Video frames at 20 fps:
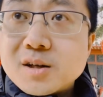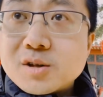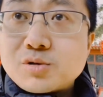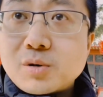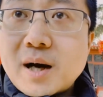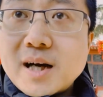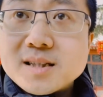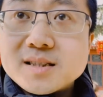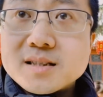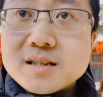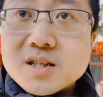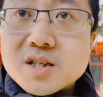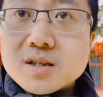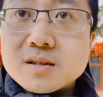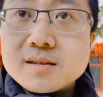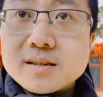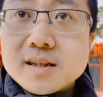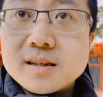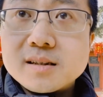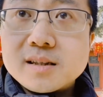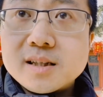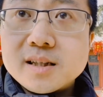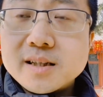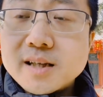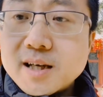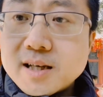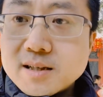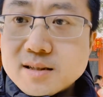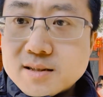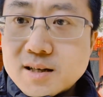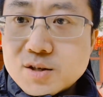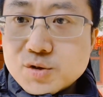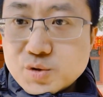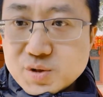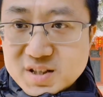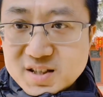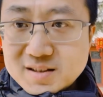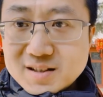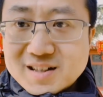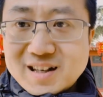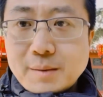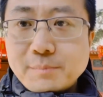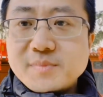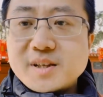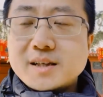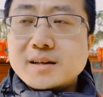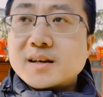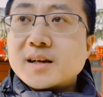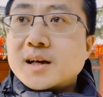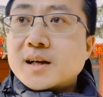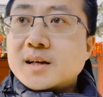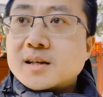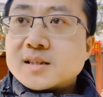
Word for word: 抓紧时间体验一下最新的产品。